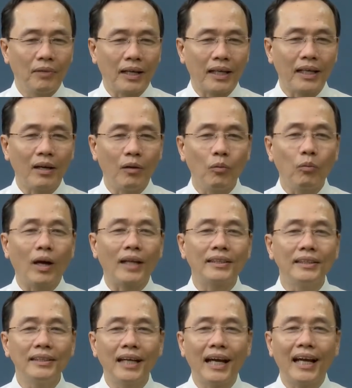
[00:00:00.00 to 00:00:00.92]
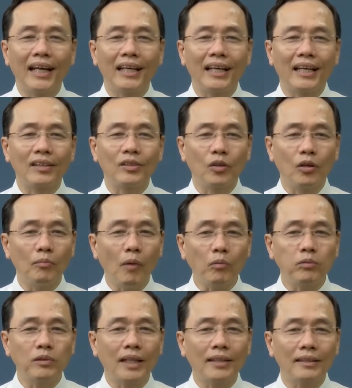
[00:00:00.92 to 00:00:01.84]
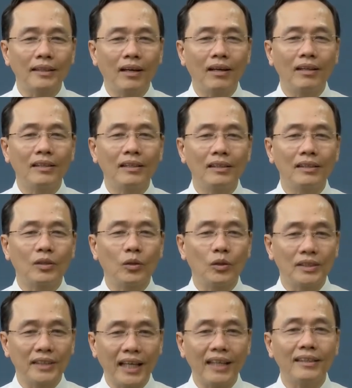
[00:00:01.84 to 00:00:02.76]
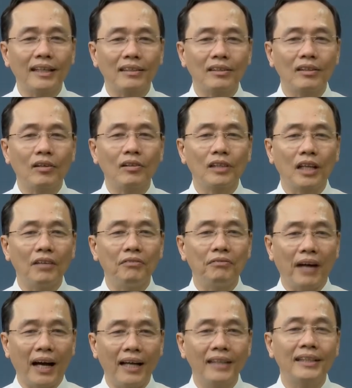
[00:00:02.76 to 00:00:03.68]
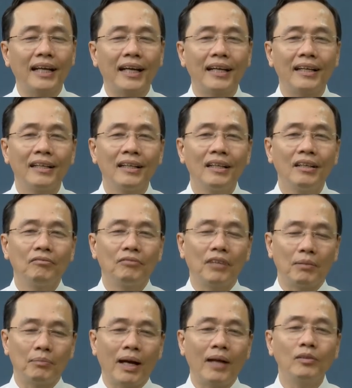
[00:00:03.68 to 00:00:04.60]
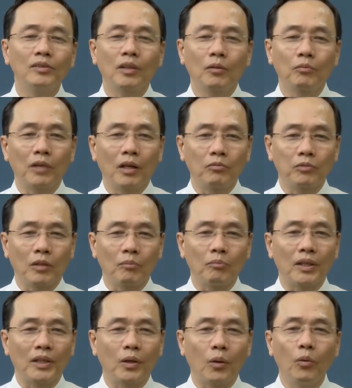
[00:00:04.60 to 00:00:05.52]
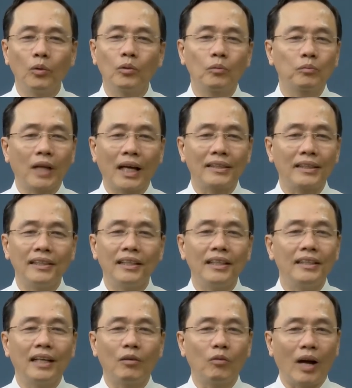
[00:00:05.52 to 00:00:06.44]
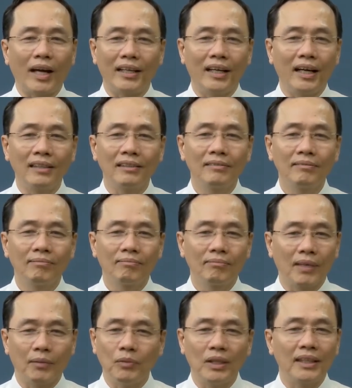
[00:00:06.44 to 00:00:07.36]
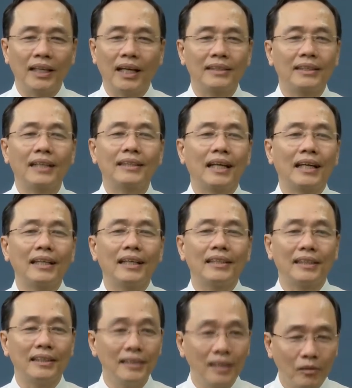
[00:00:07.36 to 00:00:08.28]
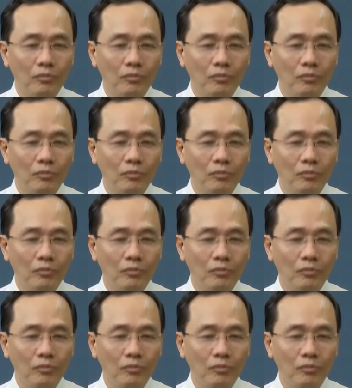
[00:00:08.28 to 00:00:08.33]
Và cái hậu quả thứ hai là cái chỗ bóc tách đó, đó chỗ xé rách nó có thể vỡ ra và máu trong lòng động mạch chủ chúng ta thì đi ra ngoài hết và bệnh nhân chắc chắn là tử